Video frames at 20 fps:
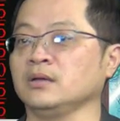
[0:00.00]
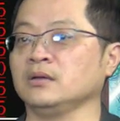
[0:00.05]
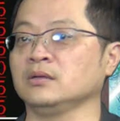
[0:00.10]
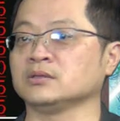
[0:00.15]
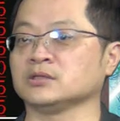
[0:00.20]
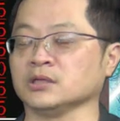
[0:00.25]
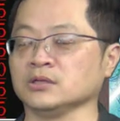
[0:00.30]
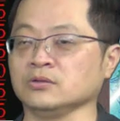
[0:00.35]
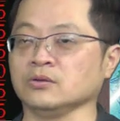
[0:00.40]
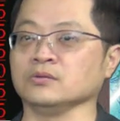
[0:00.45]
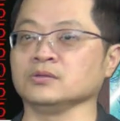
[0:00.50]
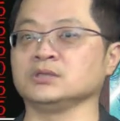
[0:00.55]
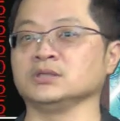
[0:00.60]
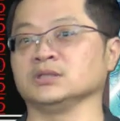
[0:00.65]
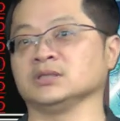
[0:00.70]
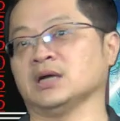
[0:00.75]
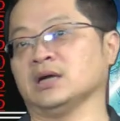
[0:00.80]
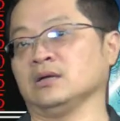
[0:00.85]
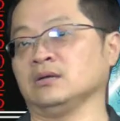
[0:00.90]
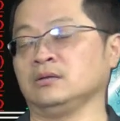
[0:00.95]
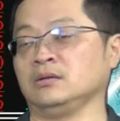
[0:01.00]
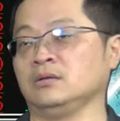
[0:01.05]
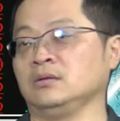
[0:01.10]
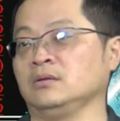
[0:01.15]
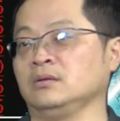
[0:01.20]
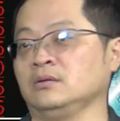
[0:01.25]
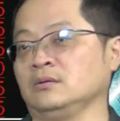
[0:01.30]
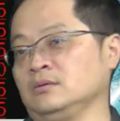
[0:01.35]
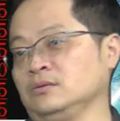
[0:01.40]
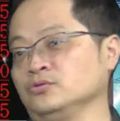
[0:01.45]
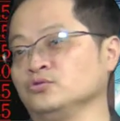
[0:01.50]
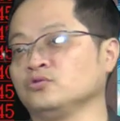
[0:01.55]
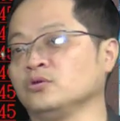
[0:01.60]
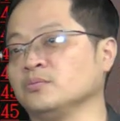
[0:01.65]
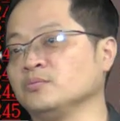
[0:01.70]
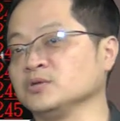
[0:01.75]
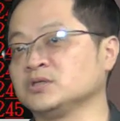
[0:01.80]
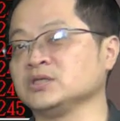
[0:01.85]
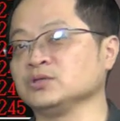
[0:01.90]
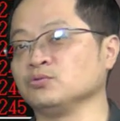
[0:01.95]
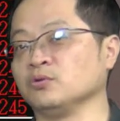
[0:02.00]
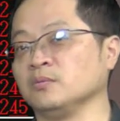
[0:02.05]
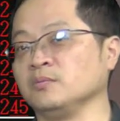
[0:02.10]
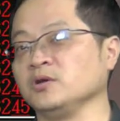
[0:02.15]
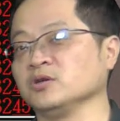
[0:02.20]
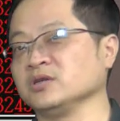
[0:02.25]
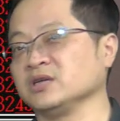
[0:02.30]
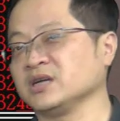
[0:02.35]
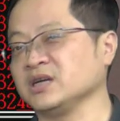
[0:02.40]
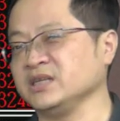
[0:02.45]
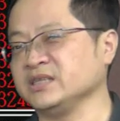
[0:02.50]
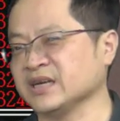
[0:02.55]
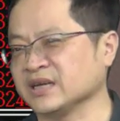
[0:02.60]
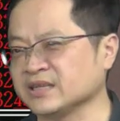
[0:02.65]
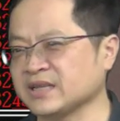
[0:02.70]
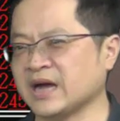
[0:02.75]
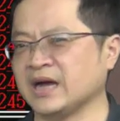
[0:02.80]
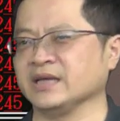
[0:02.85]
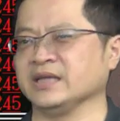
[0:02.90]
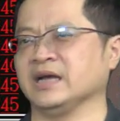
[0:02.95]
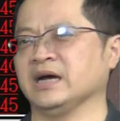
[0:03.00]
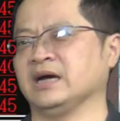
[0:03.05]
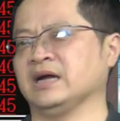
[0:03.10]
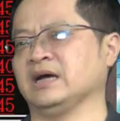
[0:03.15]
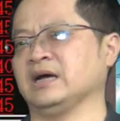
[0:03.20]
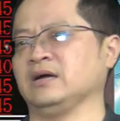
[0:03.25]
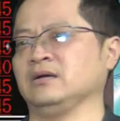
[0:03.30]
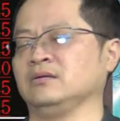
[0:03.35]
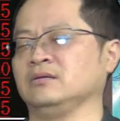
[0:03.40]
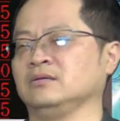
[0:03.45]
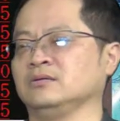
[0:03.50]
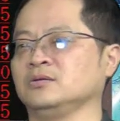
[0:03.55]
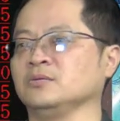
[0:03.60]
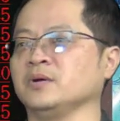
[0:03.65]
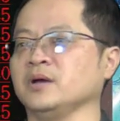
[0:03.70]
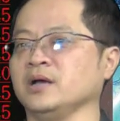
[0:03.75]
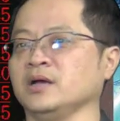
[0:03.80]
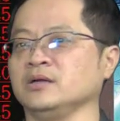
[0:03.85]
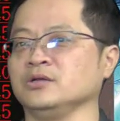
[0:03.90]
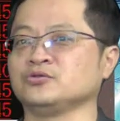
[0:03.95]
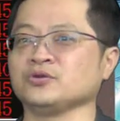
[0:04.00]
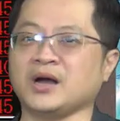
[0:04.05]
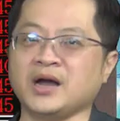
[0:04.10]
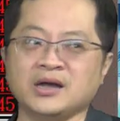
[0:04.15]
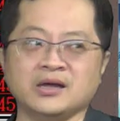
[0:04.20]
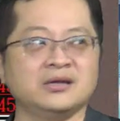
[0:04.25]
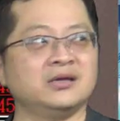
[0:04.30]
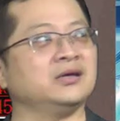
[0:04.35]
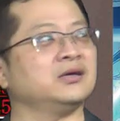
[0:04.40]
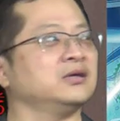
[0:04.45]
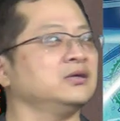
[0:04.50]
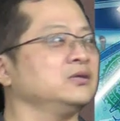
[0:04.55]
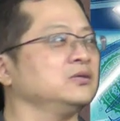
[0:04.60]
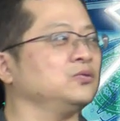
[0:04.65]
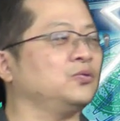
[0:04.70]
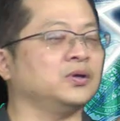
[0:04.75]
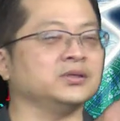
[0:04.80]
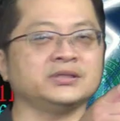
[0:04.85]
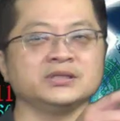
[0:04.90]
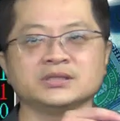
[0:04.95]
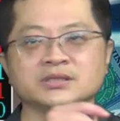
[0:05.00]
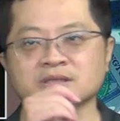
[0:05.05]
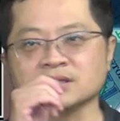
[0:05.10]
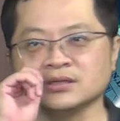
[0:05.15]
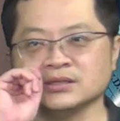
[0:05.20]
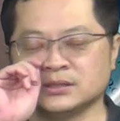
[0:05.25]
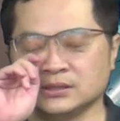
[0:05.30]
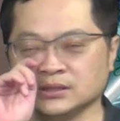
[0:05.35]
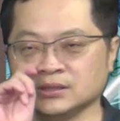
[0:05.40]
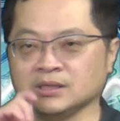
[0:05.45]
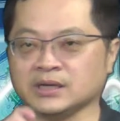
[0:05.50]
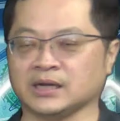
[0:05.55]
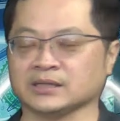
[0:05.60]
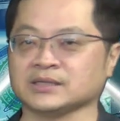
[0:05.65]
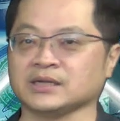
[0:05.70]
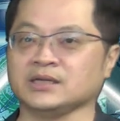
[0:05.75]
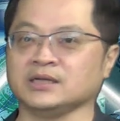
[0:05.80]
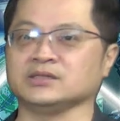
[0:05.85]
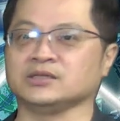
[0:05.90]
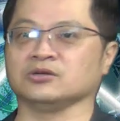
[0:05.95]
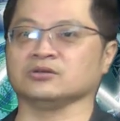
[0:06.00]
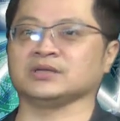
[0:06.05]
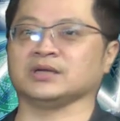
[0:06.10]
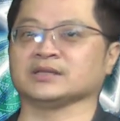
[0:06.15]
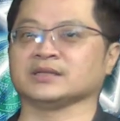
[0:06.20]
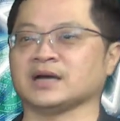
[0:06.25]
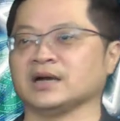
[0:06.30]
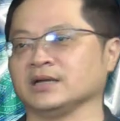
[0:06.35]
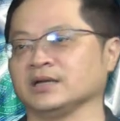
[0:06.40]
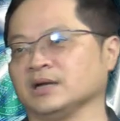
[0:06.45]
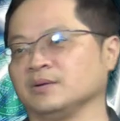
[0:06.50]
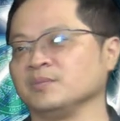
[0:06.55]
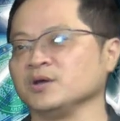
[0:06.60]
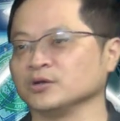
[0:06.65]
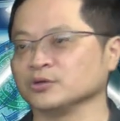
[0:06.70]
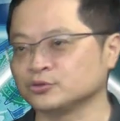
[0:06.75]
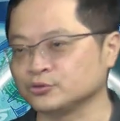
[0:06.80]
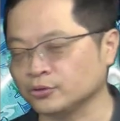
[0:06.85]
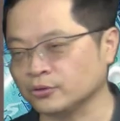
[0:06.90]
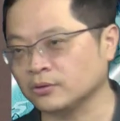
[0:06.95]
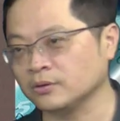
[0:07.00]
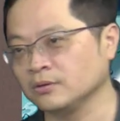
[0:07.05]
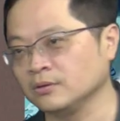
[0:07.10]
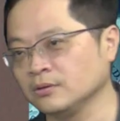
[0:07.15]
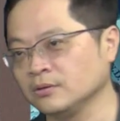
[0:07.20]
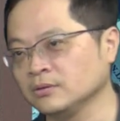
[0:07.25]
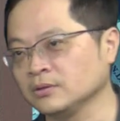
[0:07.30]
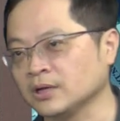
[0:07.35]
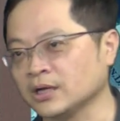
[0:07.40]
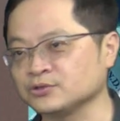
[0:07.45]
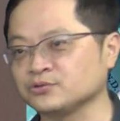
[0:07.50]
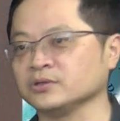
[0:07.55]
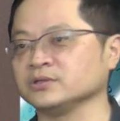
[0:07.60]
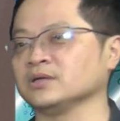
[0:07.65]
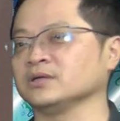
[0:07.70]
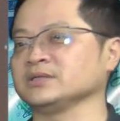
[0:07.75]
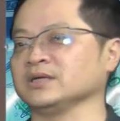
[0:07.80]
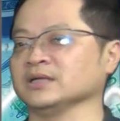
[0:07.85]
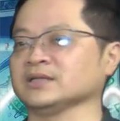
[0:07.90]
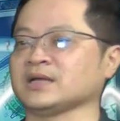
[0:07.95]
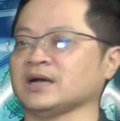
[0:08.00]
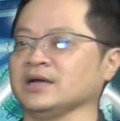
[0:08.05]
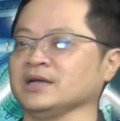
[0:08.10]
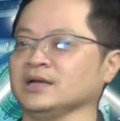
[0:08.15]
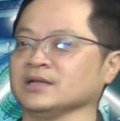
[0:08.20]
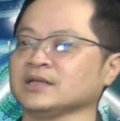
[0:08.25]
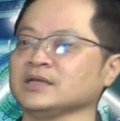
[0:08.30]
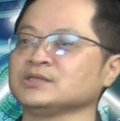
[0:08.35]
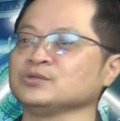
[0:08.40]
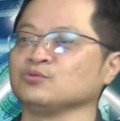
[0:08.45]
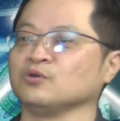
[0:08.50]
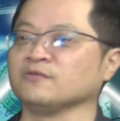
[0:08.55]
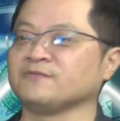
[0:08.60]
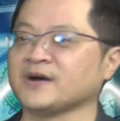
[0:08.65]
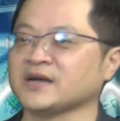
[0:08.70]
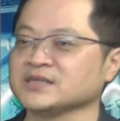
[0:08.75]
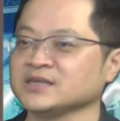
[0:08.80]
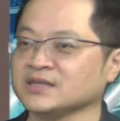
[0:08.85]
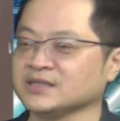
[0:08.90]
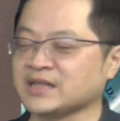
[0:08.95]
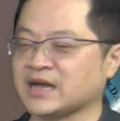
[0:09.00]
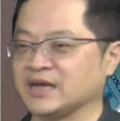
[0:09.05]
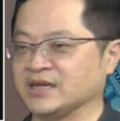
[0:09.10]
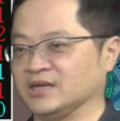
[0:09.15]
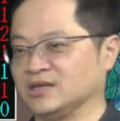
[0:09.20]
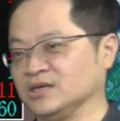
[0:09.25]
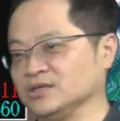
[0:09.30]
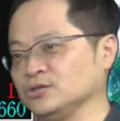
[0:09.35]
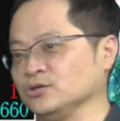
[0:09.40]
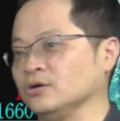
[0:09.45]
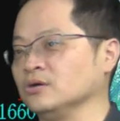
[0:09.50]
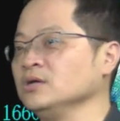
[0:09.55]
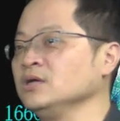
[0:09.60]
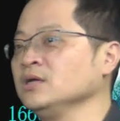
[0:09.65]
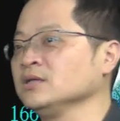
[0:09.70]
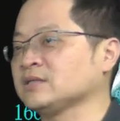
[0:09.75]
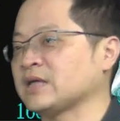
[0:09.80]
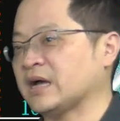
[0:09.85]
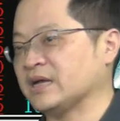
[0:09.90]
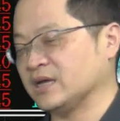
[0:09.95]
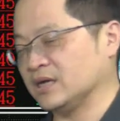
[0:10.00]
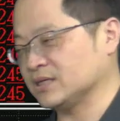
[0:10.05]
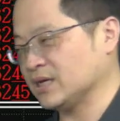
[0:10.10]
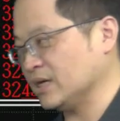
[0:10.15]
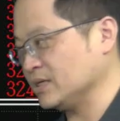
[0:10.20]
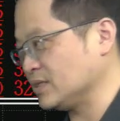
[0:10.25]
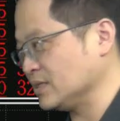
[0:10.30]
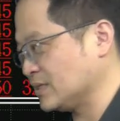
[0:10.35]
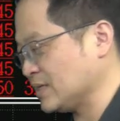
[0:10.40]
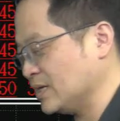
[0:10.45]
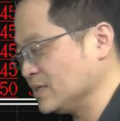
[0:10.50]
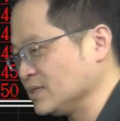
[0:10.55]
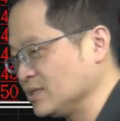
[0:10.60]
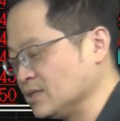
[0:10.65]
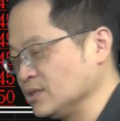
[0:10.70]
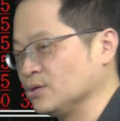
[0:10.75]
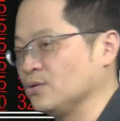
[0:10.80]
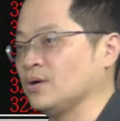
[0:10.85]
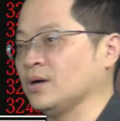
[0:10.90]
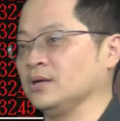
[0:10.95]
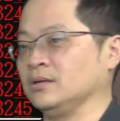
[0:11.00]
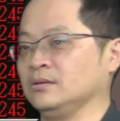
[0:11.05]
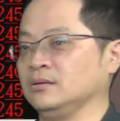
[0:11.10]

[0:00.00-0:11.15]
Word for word: 沈董事长，如果不是我，没有人跟你讲大雅啦，对不对？你说，哎，那个黄敬哲两三年前我讲大雅，没有错，他最早讲大雅。但是我发现大雅的时候，大雅才是三十四块。